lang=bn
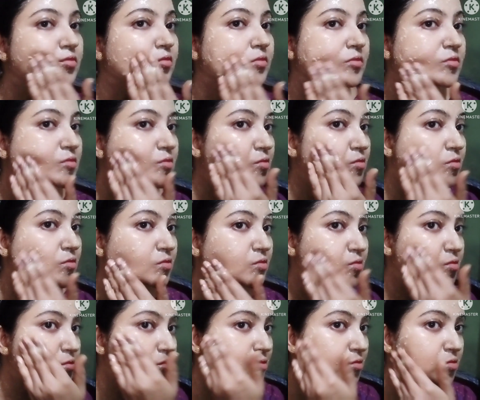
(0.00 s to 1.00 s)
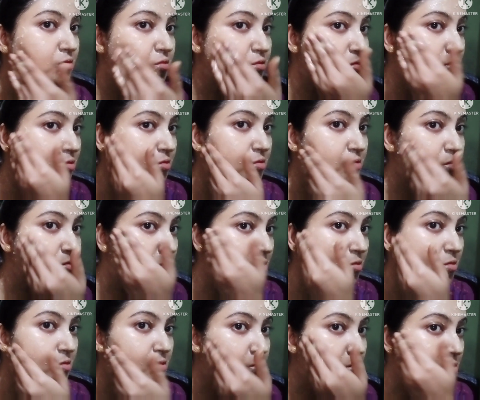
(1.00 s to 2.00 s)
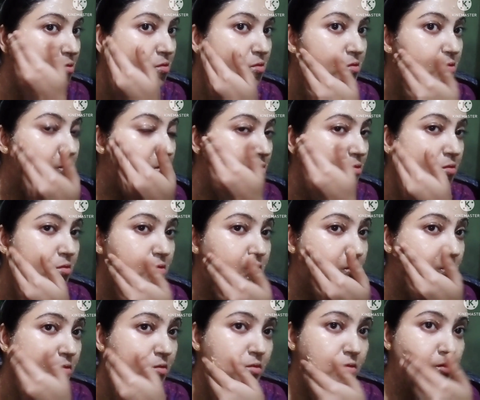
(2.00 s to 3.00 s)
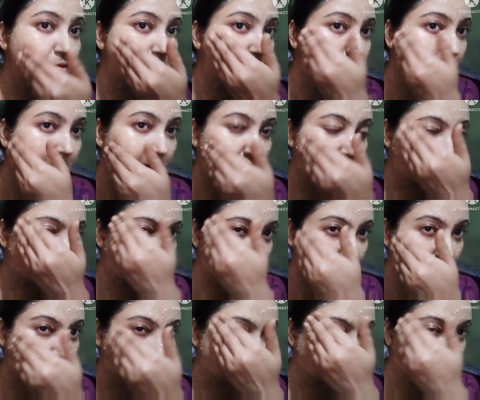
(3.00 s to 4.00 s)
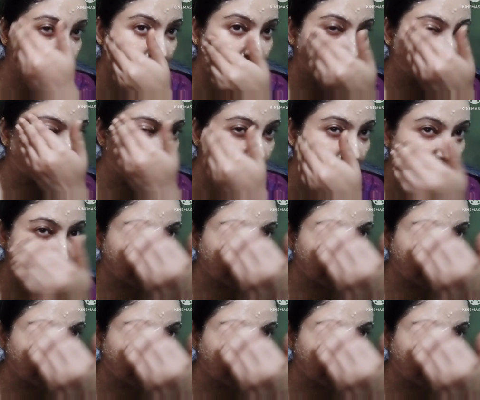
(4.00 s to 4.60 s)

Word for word: এবং শরীরে যেই যেই জায়গায় দে লাগাবেন এইভাবে সার্কুলার মোশনে